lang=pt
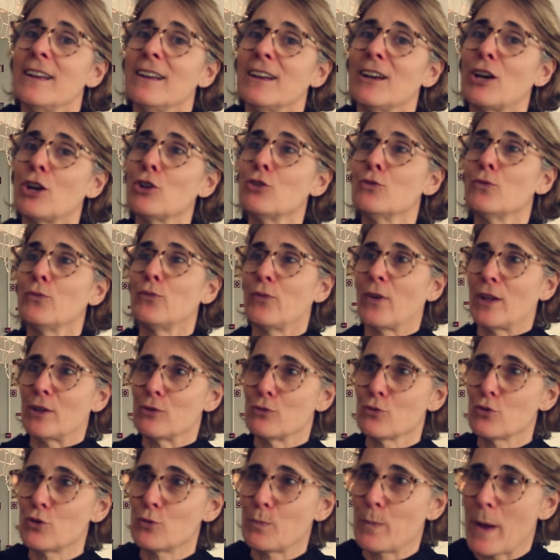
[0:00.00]

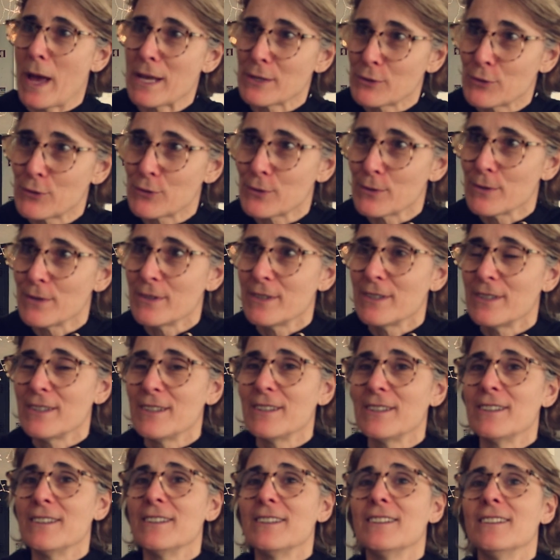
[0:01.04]
renovando o espaço,
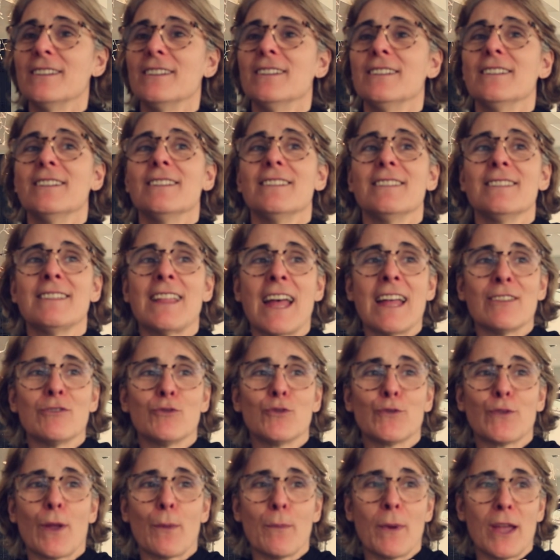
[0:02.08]

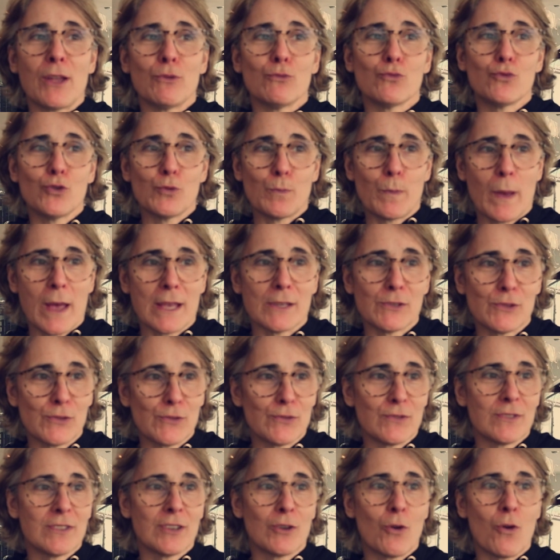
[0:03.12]
dando também um
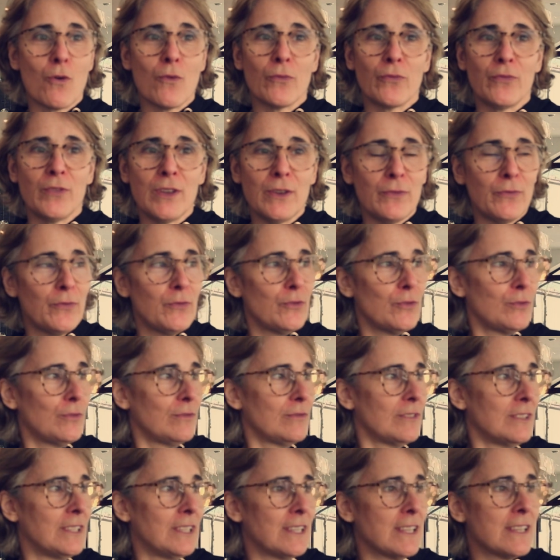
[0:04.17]
espaço de
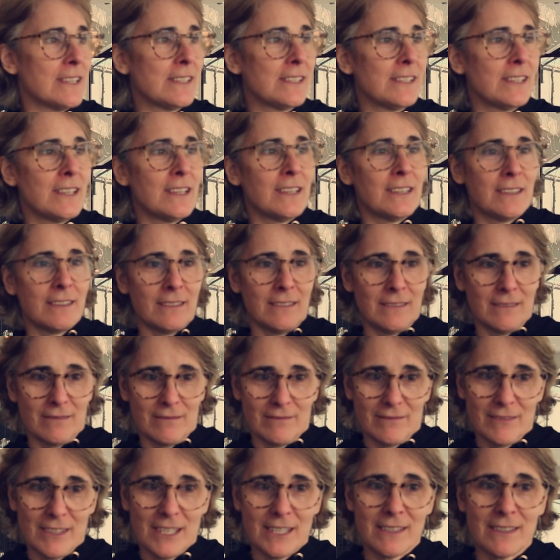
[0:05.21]
convívio, de lazer
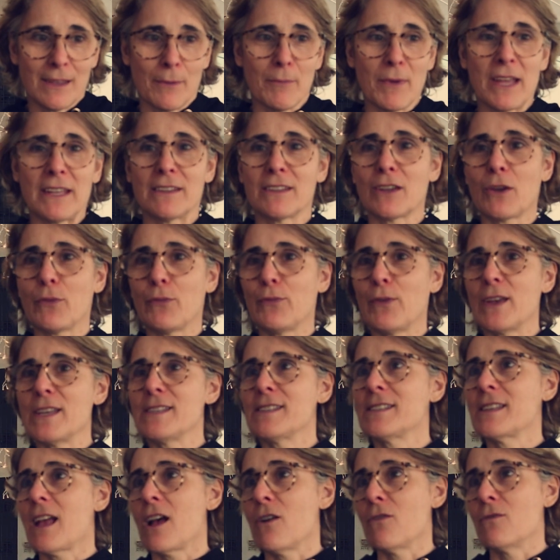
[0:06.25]
e também de
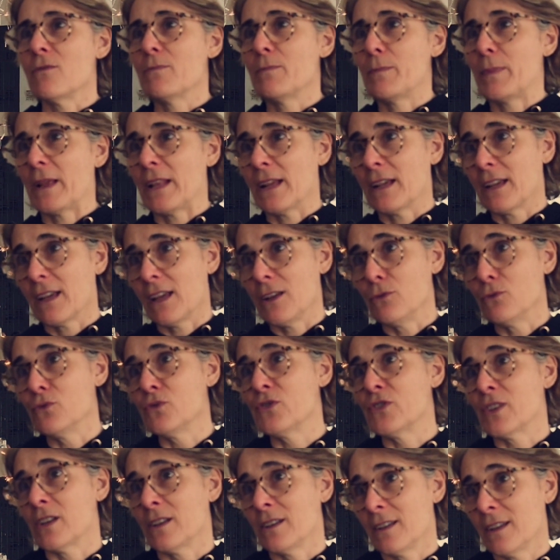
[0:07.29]
refeição para quem
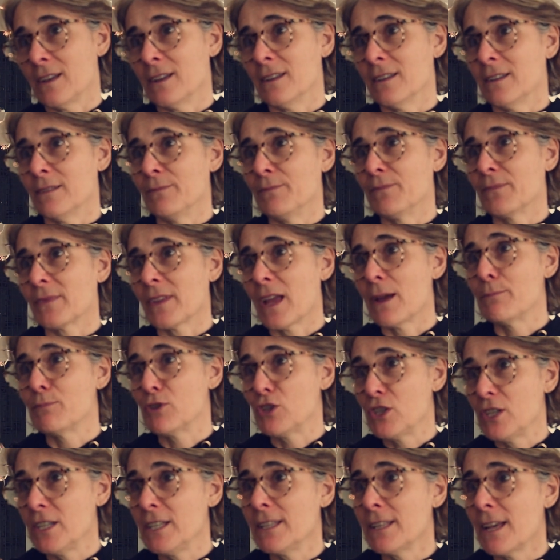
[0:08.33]
usa a, eh, a
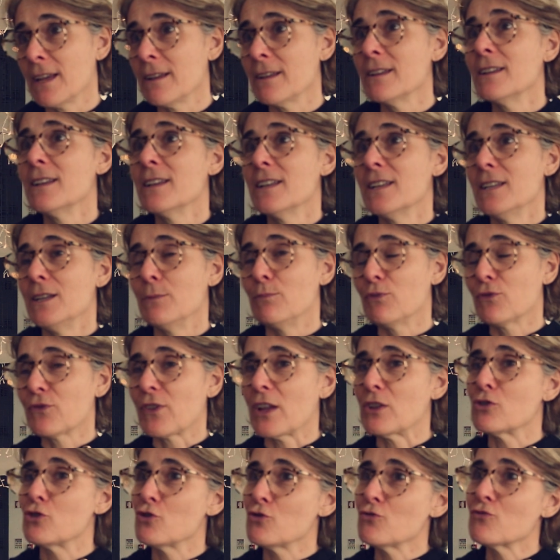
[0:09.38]
piscina. E,
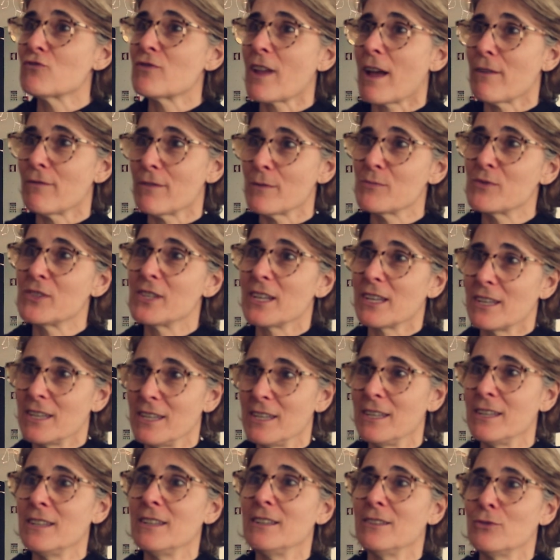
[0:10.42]
portanto, juntávamos
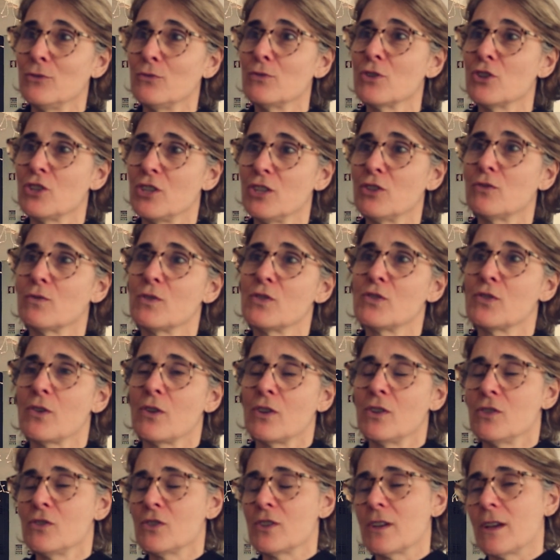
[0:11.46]
aqui duas
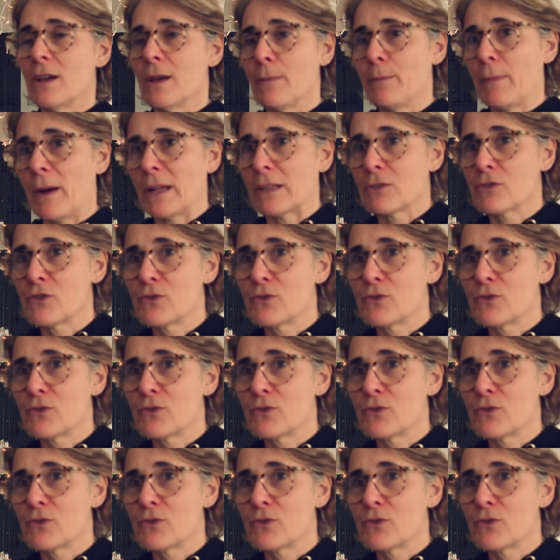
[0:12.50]
situações: a parte